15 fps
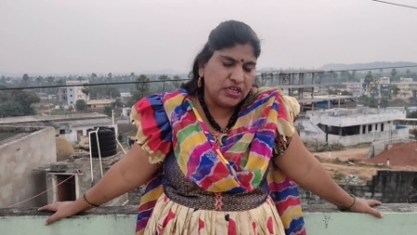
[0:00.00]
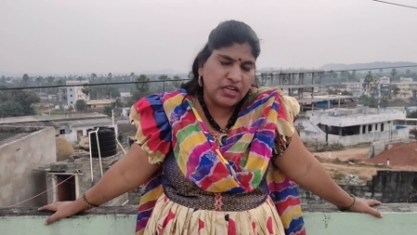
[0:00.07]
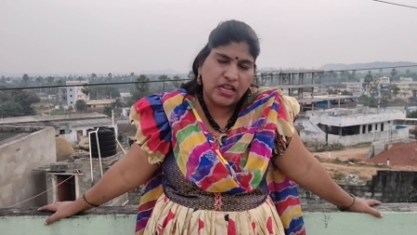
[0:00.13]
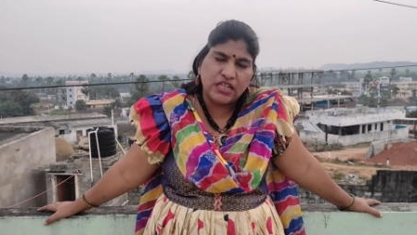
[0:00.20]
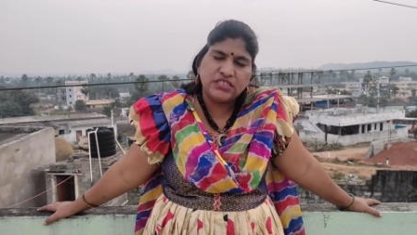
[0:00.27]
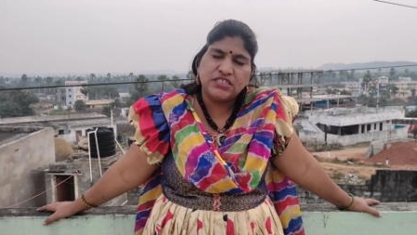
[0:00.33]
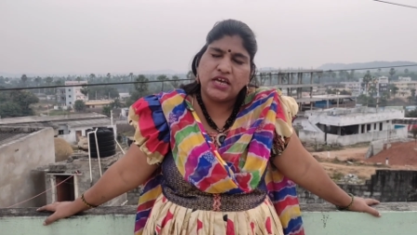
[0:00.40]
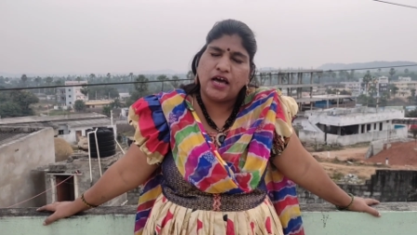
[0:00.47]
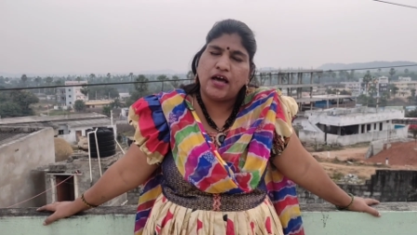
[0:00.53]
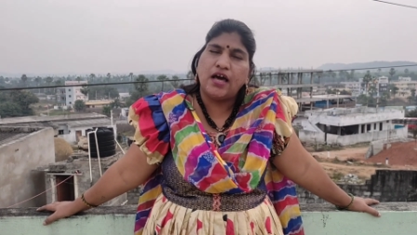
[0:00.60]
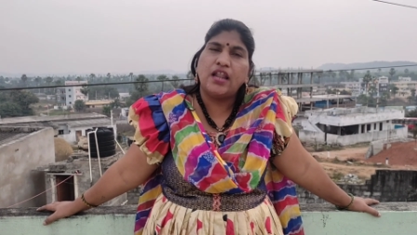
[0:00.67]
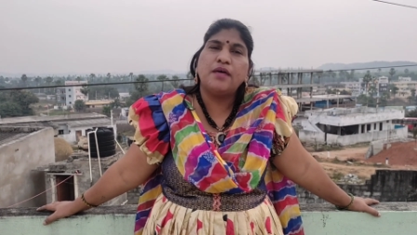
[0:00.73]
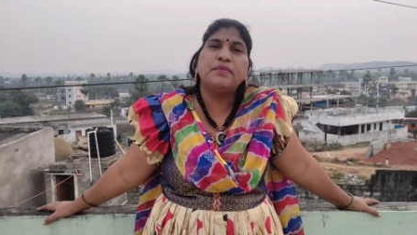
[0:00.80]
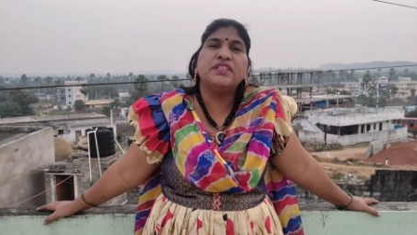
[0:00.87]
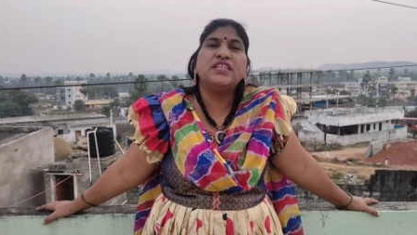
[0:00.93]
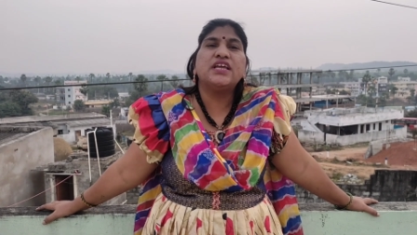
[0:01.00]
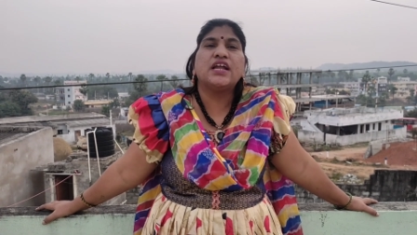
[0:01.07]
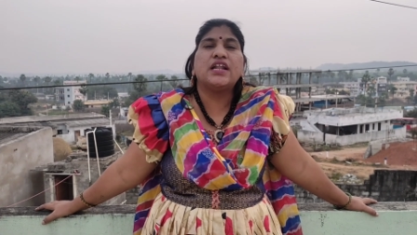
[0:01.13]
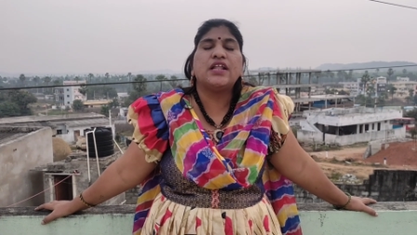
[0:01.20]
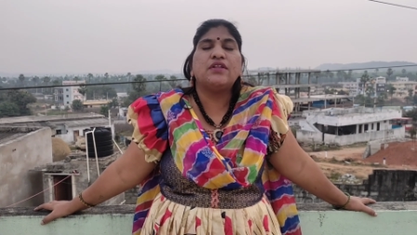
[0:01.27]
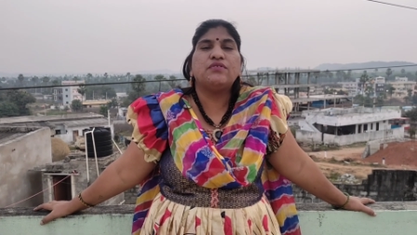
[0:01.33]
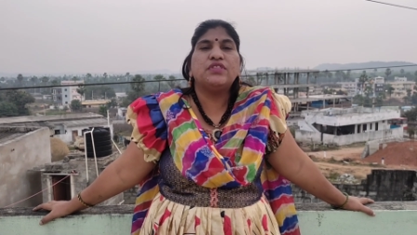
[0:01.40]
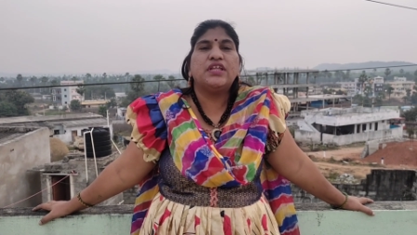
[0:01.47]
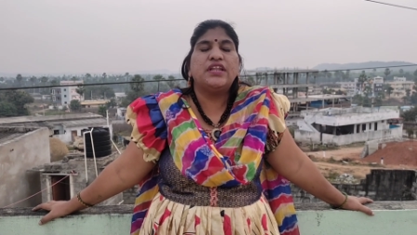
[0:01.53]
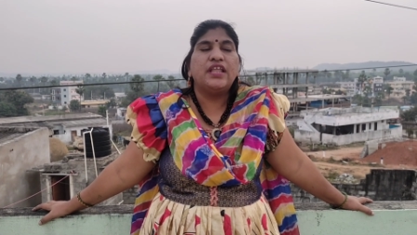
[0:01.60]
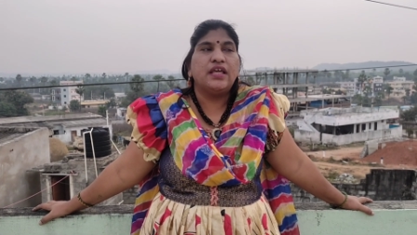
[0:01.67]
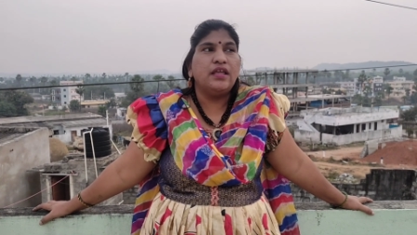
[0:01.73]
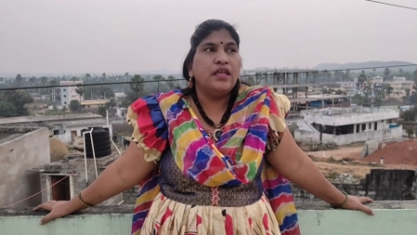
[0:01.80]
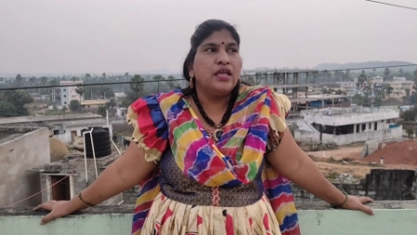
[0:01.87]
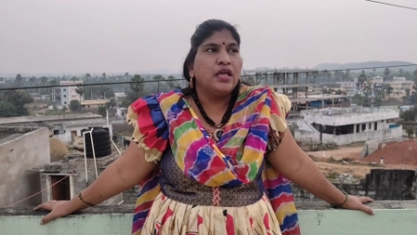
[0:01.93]
నాలా చాలా మందికి అట్లానే ఉంది
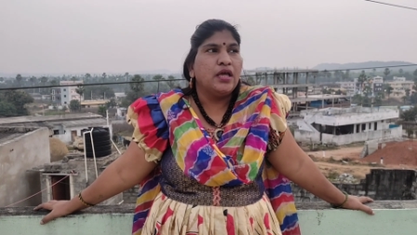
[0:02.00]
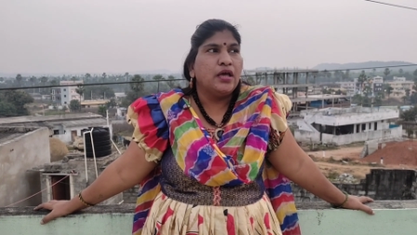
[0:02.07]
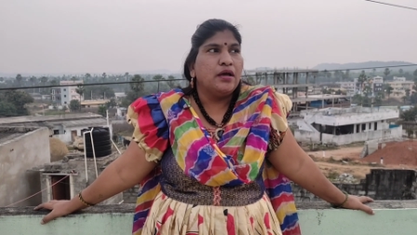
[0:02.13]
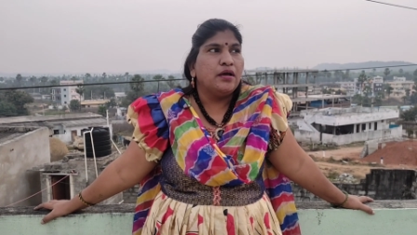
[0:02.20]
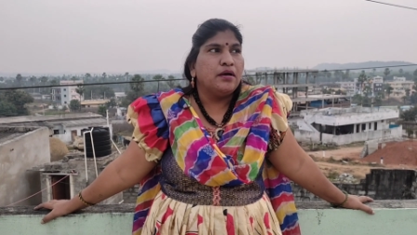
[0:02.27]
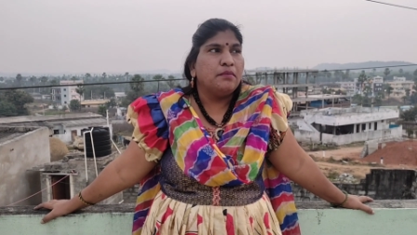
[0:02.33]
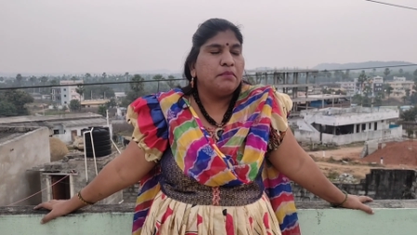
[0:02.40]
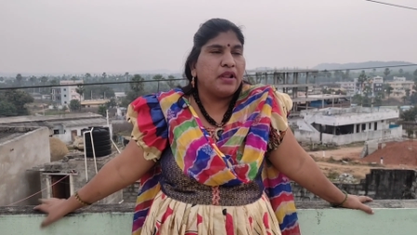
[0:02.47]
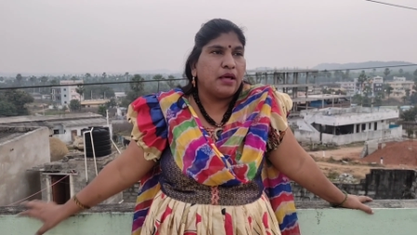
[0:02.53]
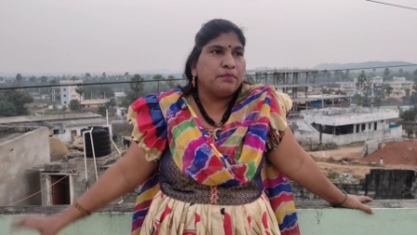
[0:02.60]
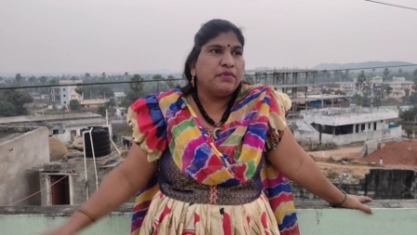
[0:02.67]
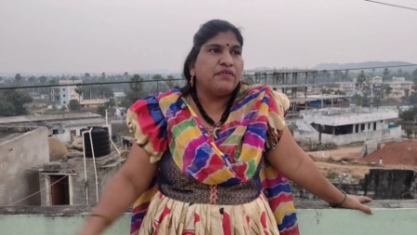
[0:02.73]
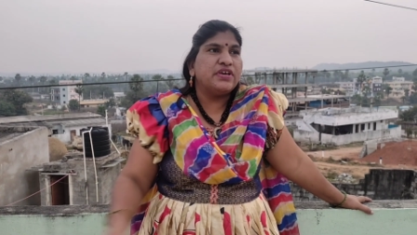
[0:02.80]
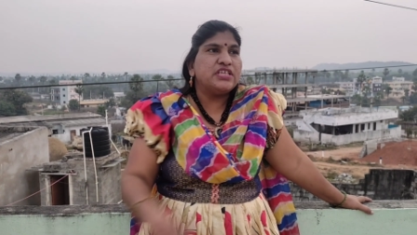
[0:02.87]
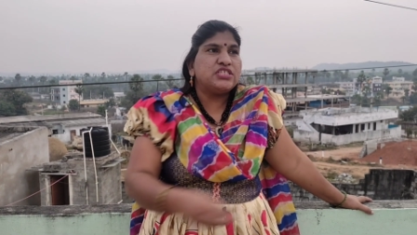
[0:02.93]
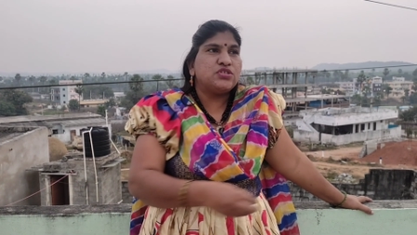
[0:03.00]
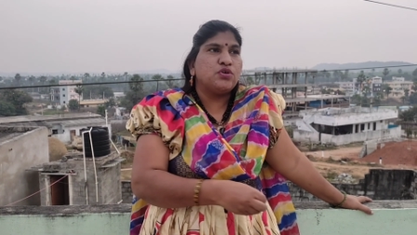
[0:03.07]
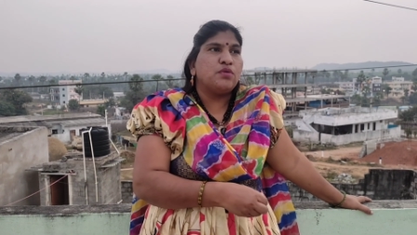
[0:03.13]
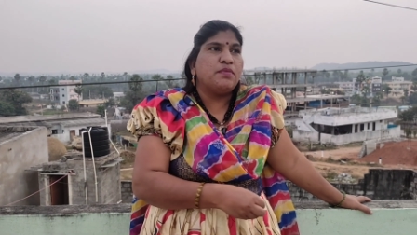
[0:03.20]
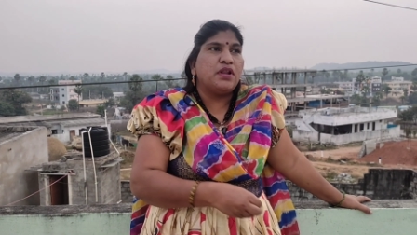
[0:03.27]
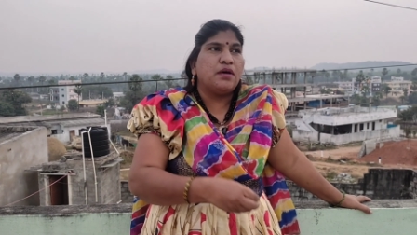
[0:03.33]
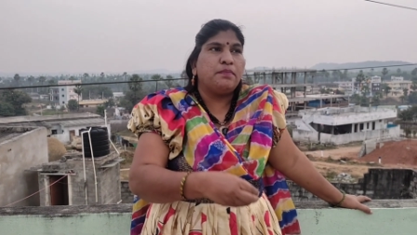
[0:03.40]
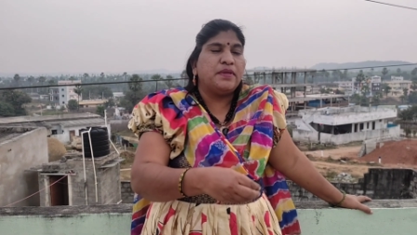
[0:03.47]
అంటే మన అమ్మ వయసు మన